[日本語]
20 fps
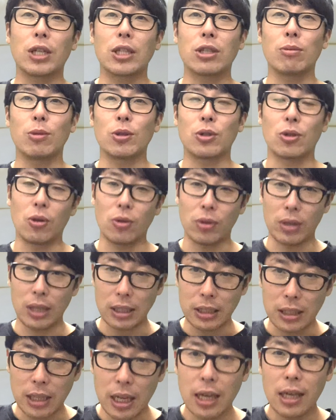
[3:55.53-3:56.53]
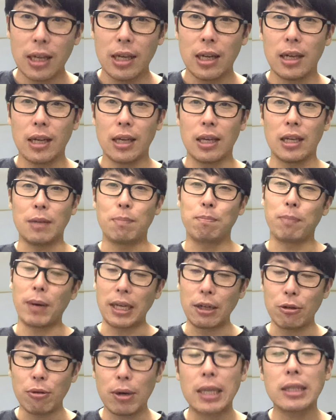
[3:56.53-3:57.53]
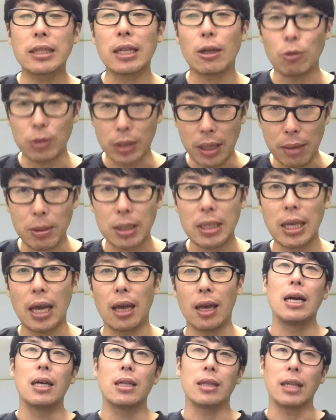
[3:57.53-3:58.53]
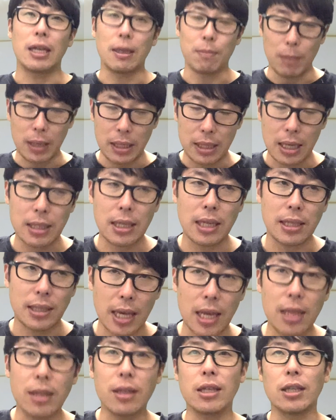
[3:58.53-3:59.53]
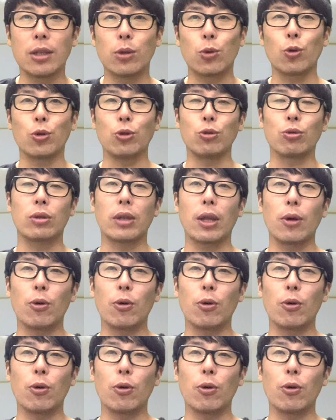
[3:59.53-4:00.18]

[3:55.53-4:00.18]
数もそんなにね、えー、いっぱいいるわけじゃございません。ね、目指せ1000人と言って